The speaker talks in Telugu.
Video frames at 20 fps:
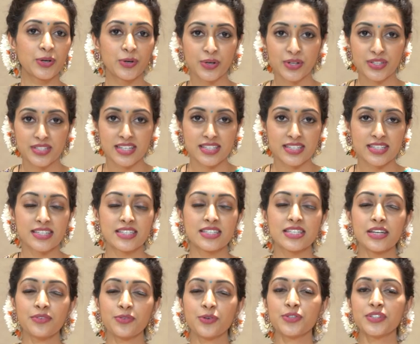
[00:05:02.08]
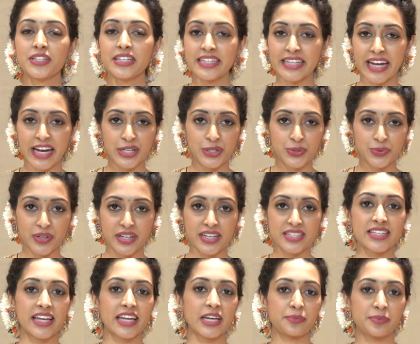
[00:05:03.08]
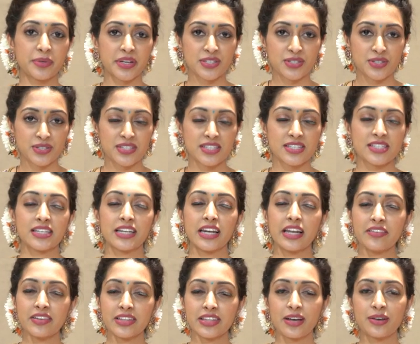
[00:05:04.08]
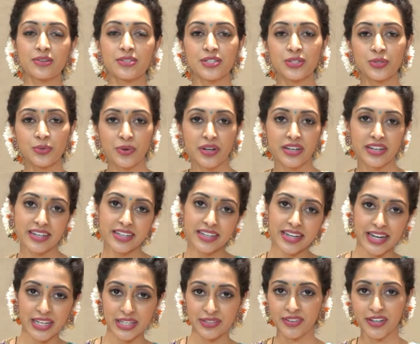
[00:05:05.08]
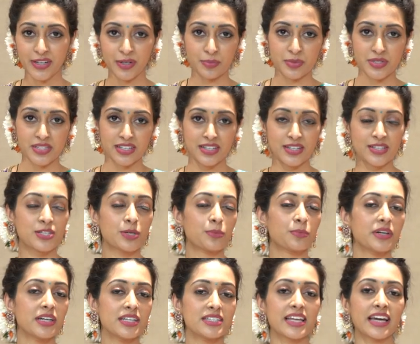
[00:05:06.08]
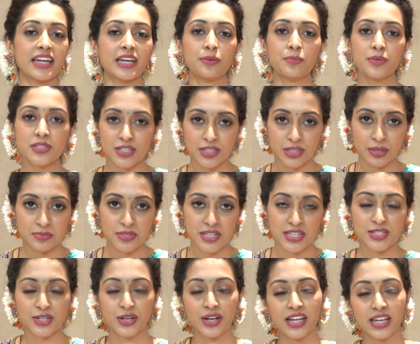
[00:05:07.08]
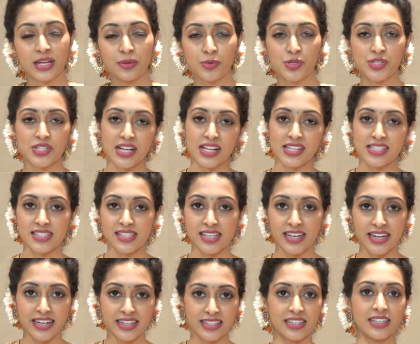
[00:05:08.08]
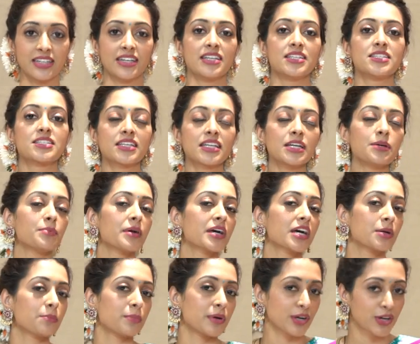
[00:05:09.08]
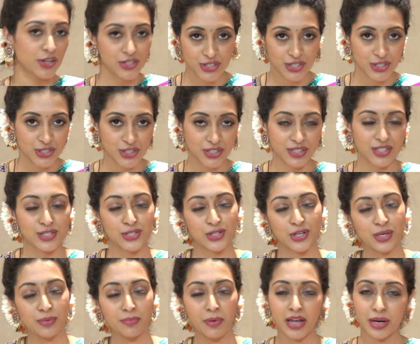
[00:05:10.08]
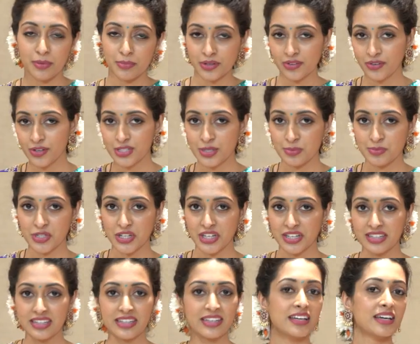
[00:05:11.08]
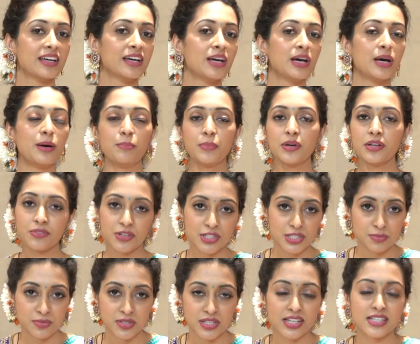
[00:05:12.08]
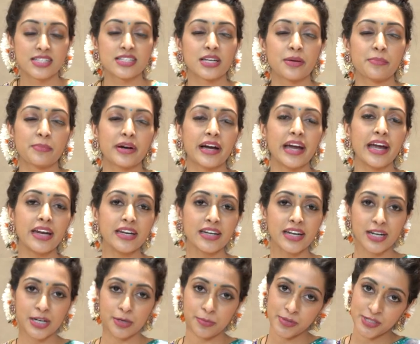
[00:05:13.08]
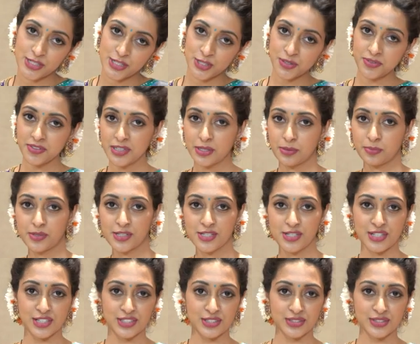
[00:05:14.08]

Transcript: కోడ్ వచ్చేసి సిఓ త్రీ నైన్ టూ అండి శారీ ప్రైస్ వచ్చేసి లెవెన్ థౌసండ్ టూ హండ్రెడ్ అండ్ నైంటీ ఫైవ్ రూపీస్ అండి సో ప్రతి శారీని మీ సొంతం చేసుకోవాలని మీరు చేయాల్సిన ఏంటంటే స్క్రీన్ పై కనపడే కొన్ని స్క్రీన్ షాట్ తీసుకొని మా నెంబర్కి వాట్సాప్ చేయండి మీరు వాట్సాప్ చేయాల్సిన నెంబర్ ఎయిట్ నైన్ ట్రిపుల్ జీరో వన్ ట్రిపుల్ జీరో